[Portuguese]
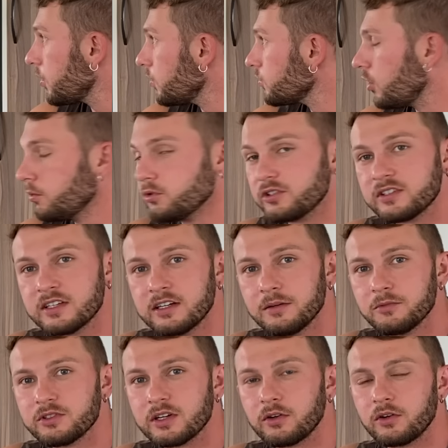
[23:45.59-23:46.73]
Pronto,
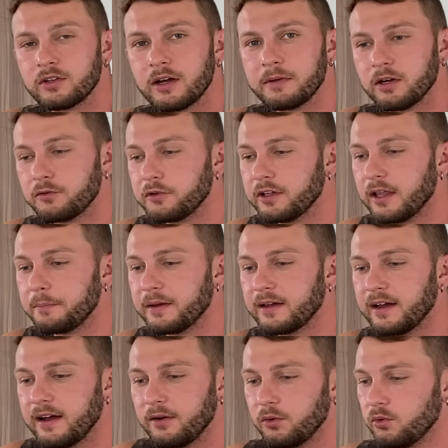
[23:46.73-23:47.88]
almoçamos. Agora o Gabriel foi lá
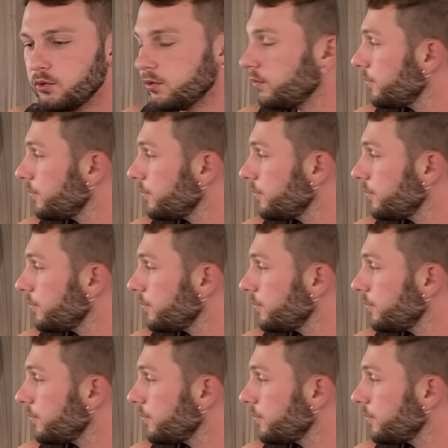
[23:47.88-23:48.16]
pegar o